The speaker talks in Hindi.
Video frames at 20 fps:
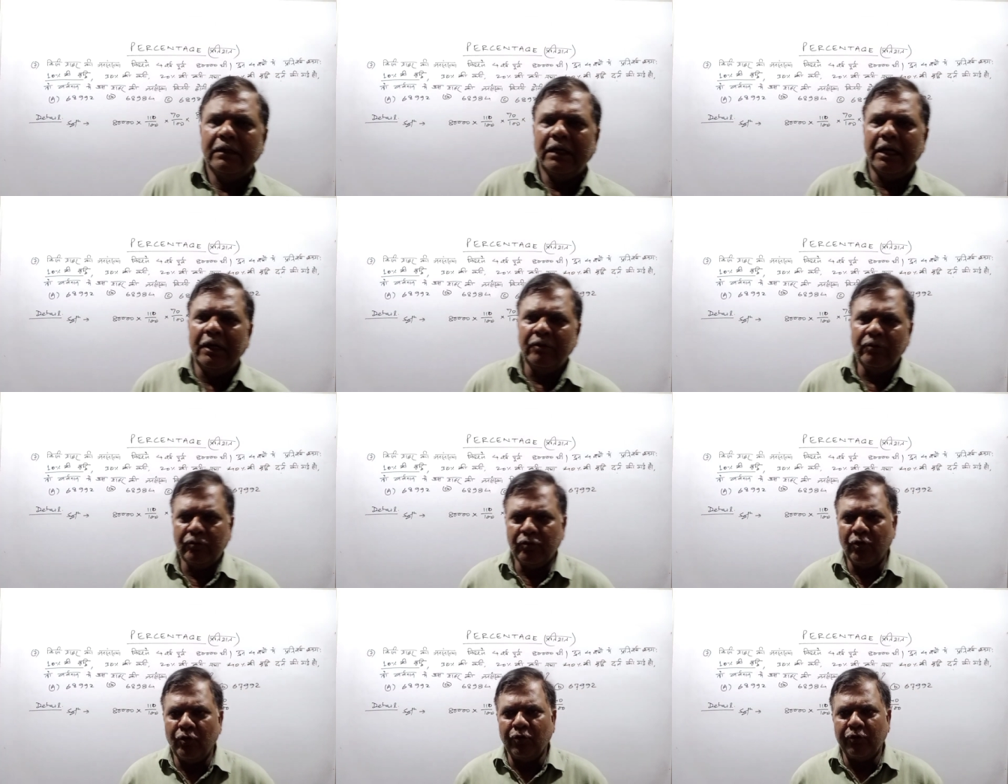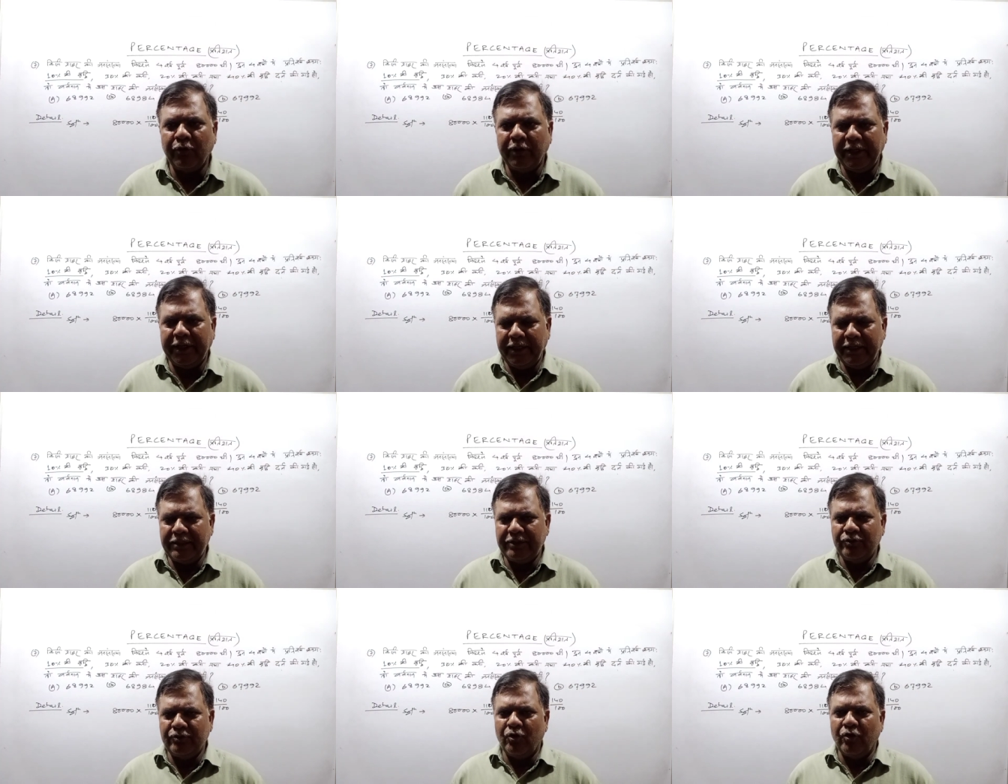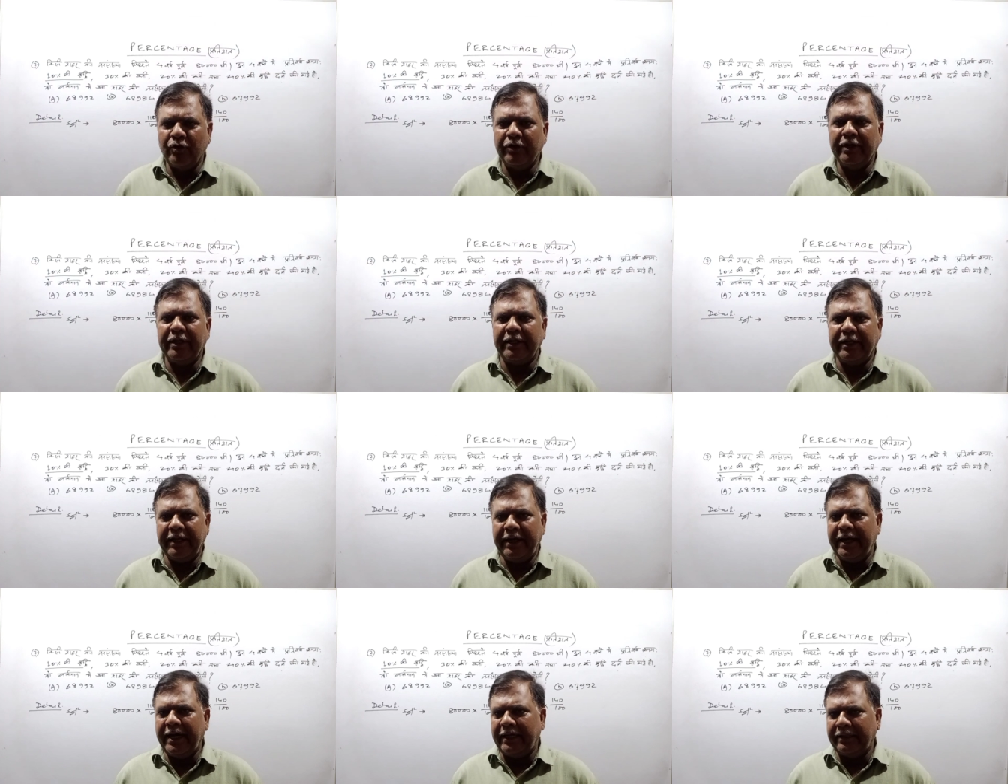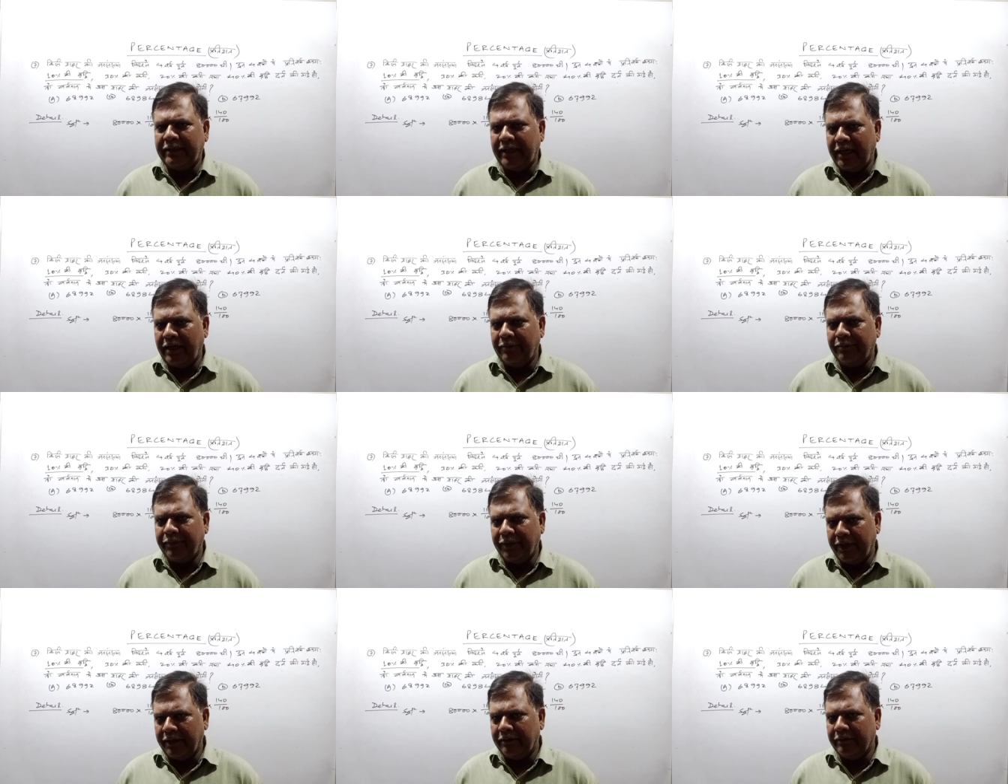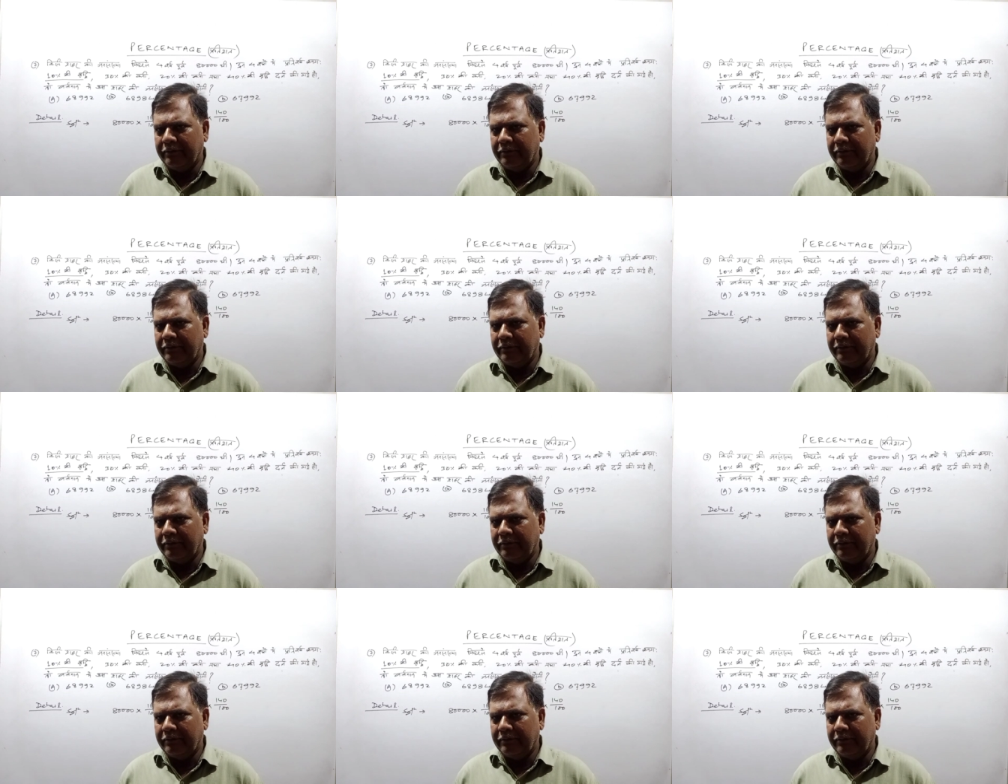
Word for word: अंकों के योग के आधार पर